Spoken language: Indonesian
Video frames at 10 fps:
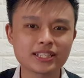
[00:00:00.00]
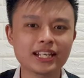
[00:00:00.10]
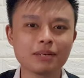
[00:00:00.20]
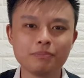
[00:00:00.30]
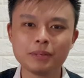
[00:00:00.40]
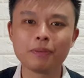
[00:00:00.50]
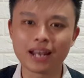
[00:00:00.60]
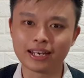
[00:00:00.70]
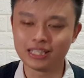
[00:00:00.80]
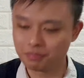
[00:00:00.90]
lebih
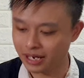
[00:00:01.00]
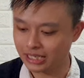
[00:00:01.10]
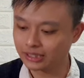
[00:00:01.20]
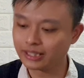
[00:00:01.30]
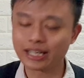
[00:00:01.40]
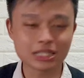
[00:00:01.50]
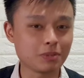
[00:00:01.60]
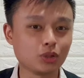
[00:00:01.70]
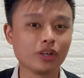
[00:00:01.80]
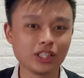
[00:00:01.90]
pelan dibandingkan
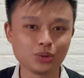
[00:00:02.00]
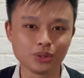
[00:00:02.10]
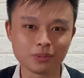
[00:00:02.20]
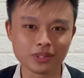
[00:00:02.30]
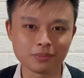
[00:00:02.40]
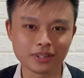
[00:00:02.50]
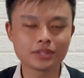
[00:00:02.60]
XB22 teman-teman.